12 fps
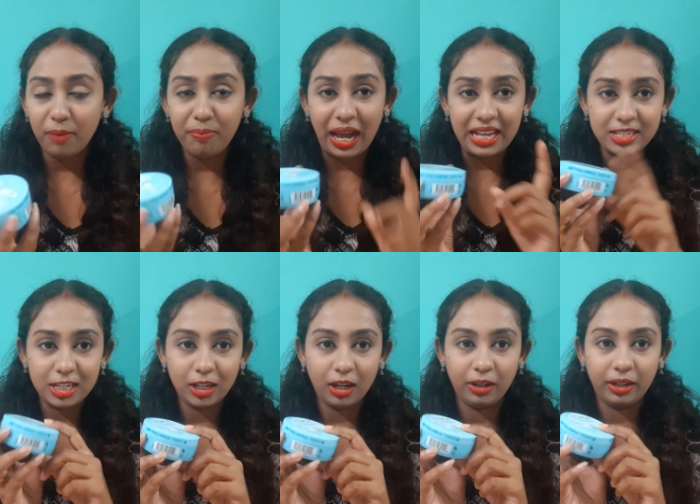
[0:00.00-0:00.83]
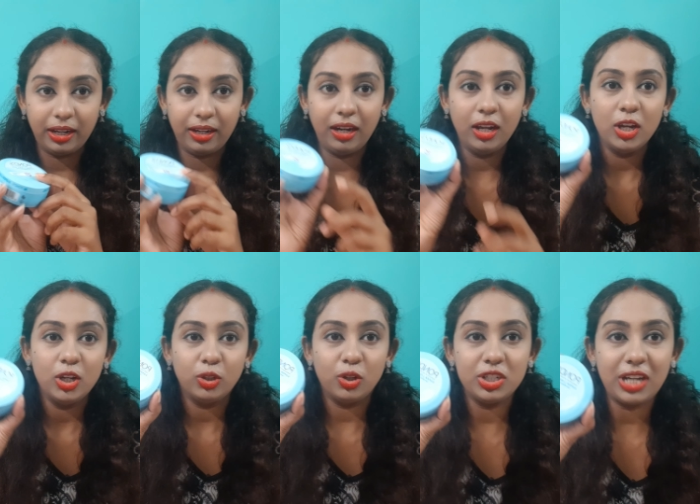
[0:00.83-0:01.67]
প্লাস্টিক কন্টেনার
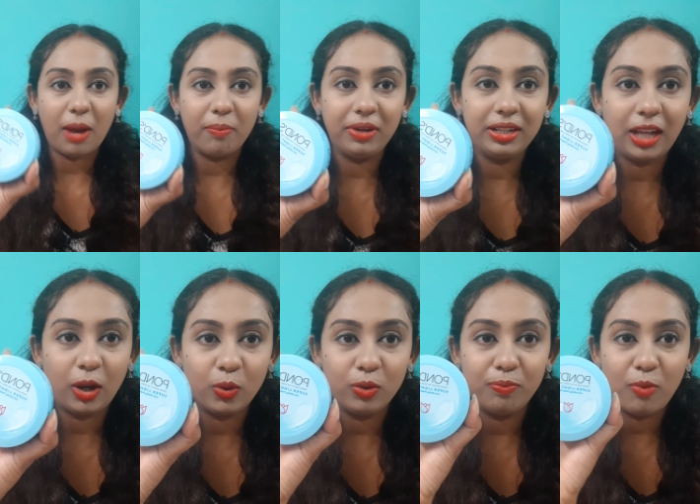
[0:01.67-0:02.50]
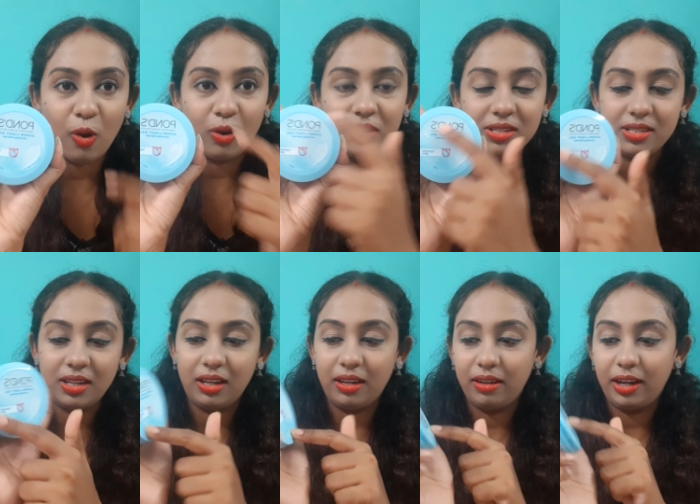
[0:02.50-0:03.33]
তো সামনে দেখো পন্ডস
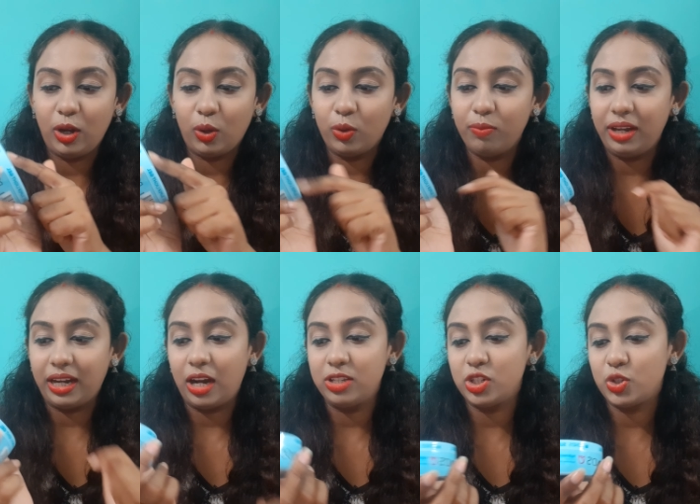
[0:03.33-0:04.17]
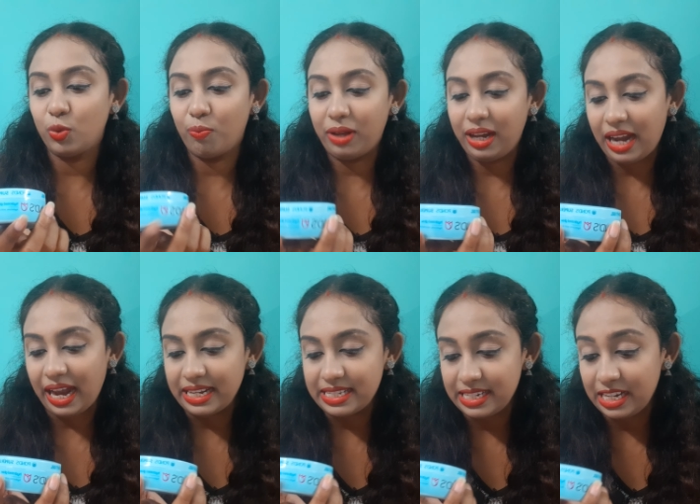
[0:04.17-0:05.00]
এরকম লেখা আছে সুপার
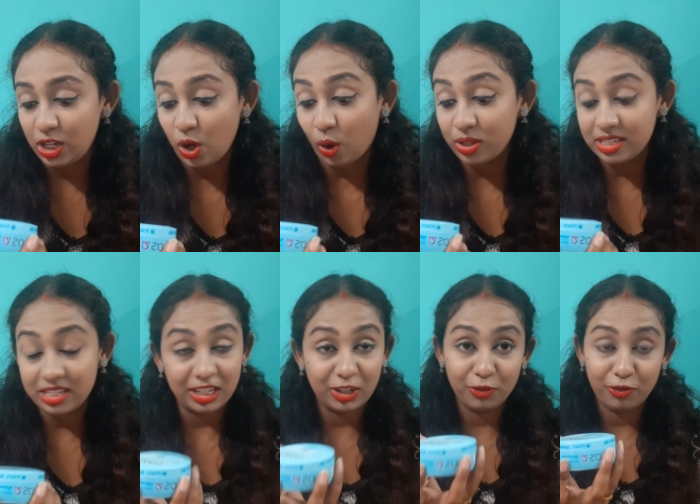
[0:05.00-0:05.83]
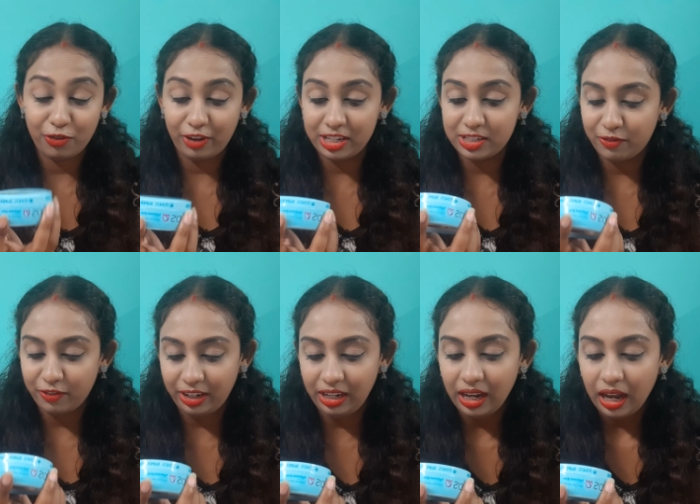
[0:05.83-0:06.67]
লাইট জেল নন স্টিকি ফ্রেশ
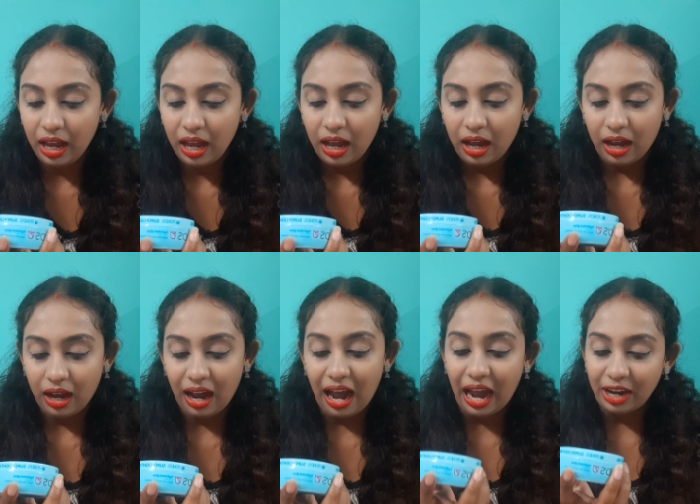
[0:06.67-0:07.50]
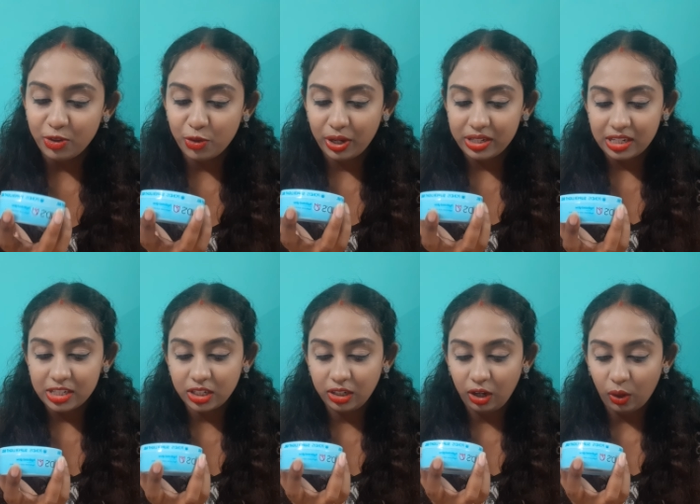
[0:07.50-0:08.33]
ফিল হাইড্রেটেড
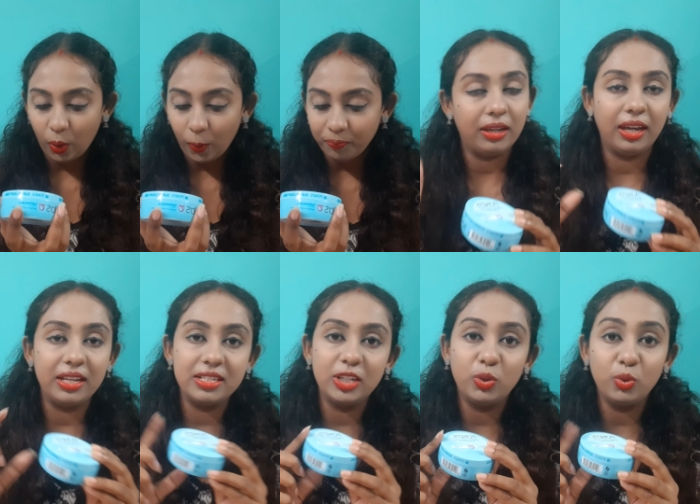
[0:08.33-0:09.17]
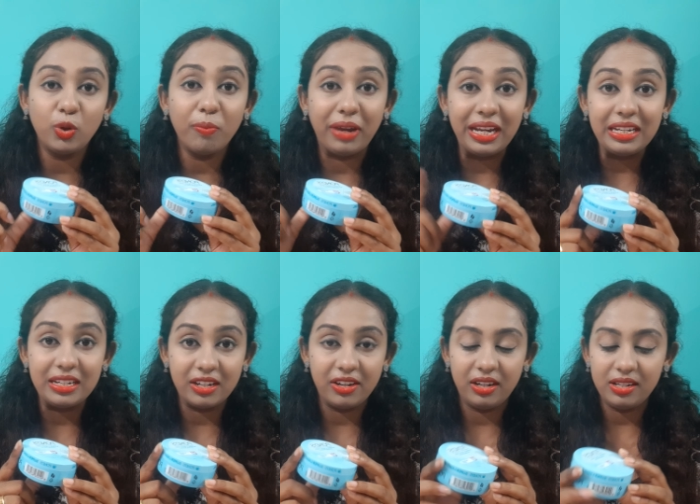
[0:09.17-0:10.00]
গ্লো এর যে দুটো মেইন
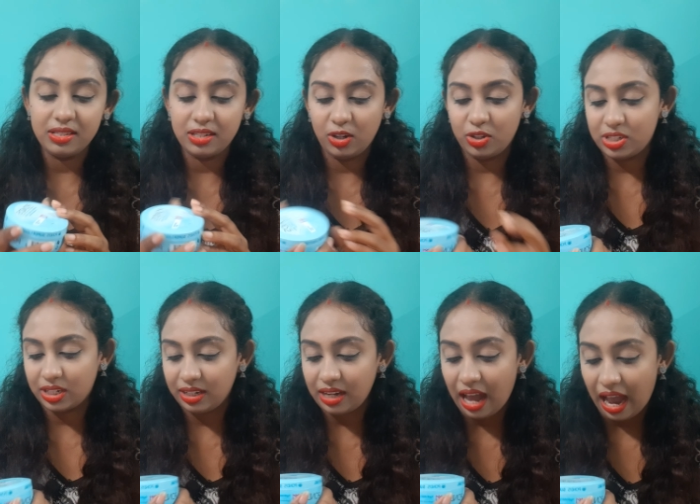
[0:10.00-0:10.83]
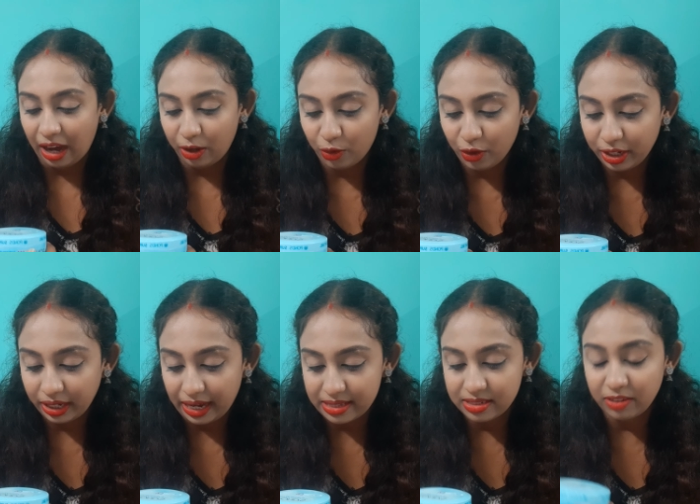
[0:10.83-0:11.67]
ইনগ্রিডিয়েন্টস যেটা হচ্ছে কিনা হাইড্রোনিক
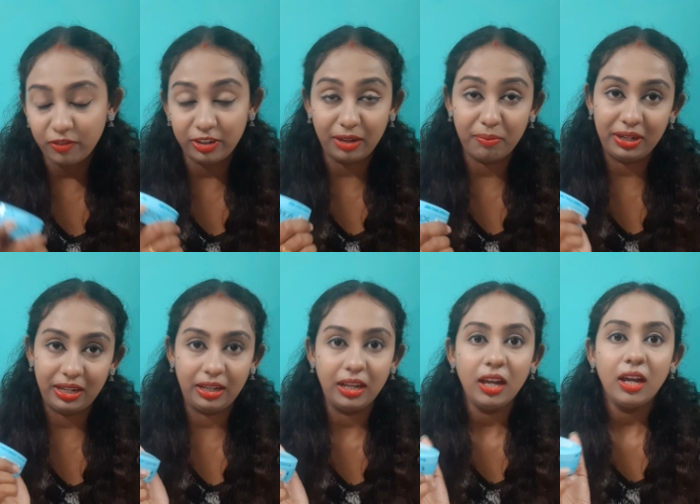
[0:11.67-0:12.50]
অ্যাসিড আর ভিটামিন ই